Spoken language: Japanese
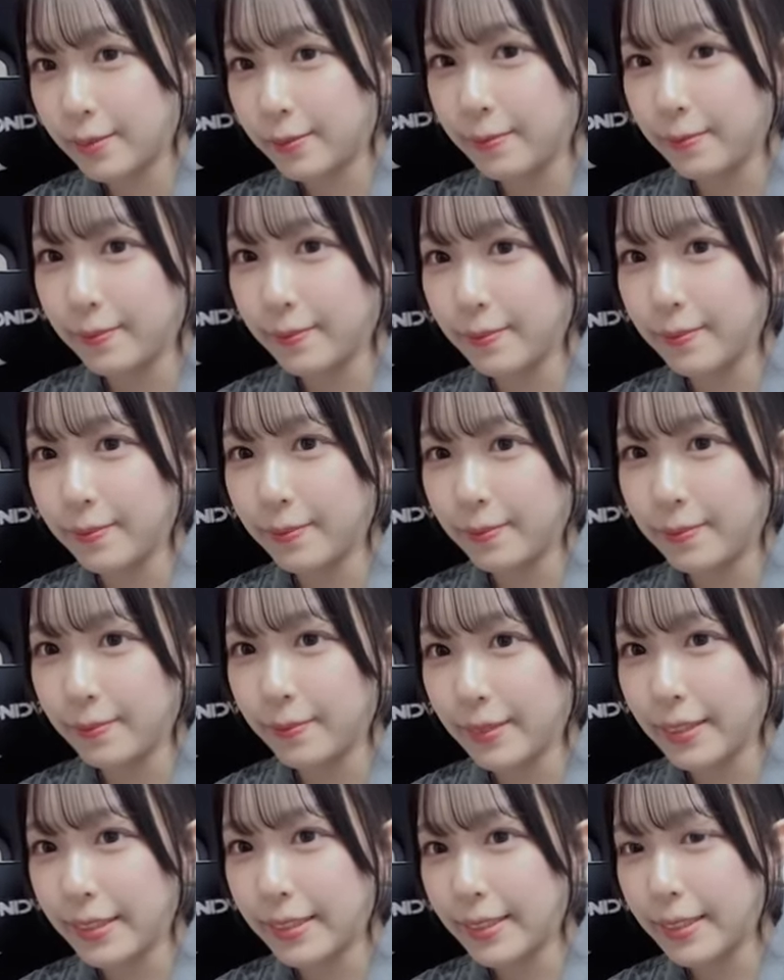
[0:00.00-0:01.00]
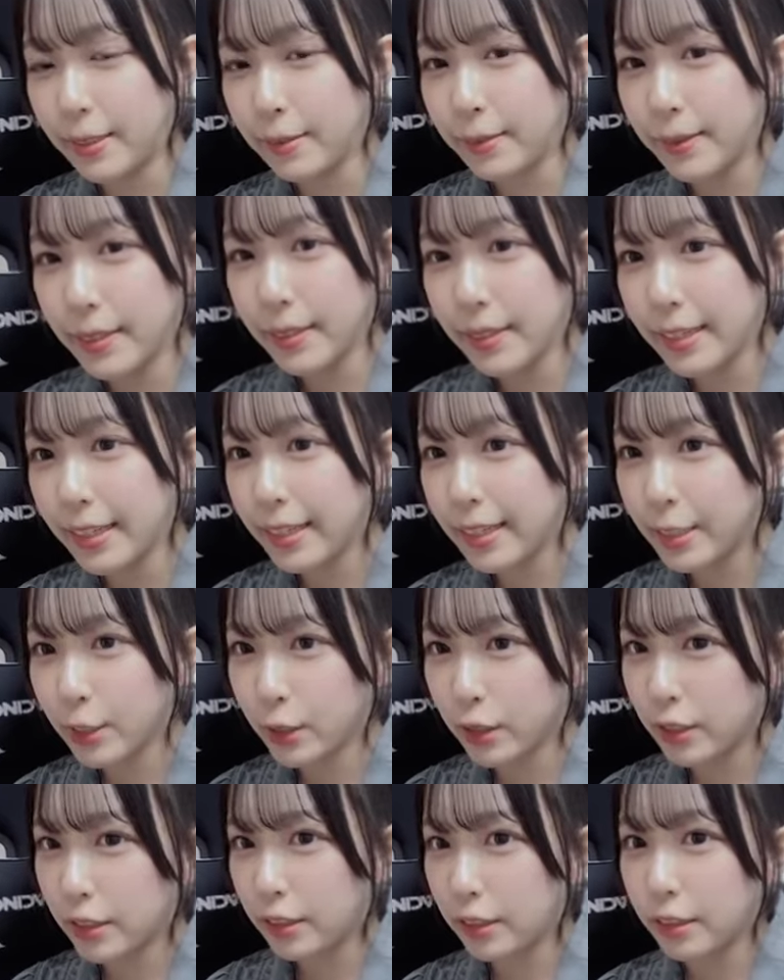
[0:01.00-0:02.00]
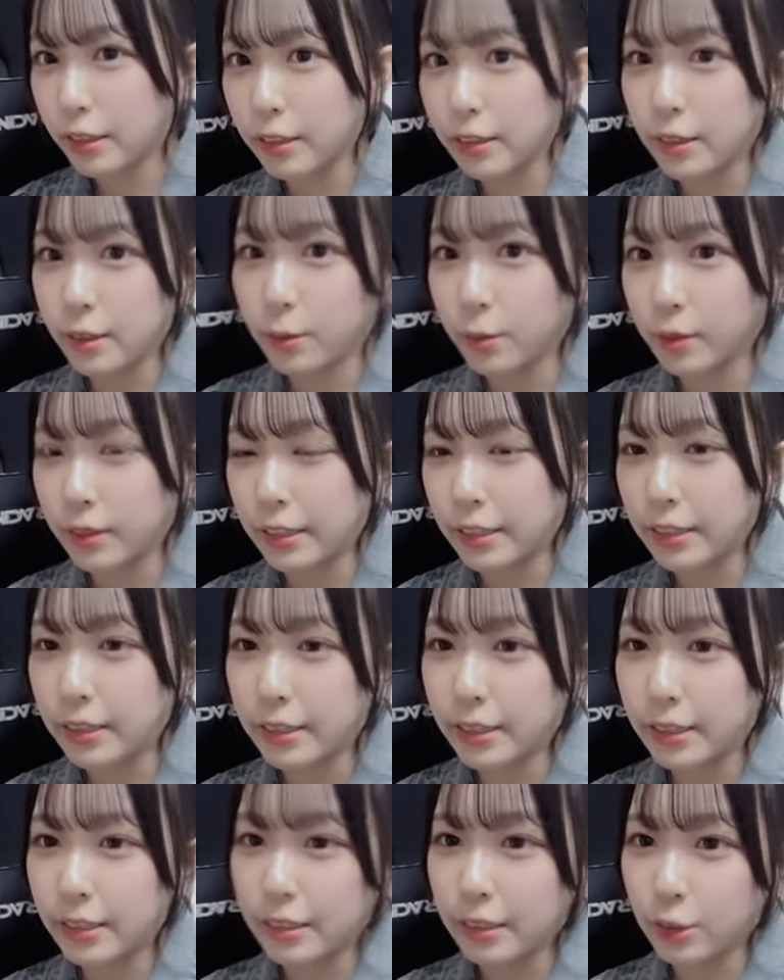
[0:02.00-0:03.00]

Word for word: うん一番大好きになってもらいたいん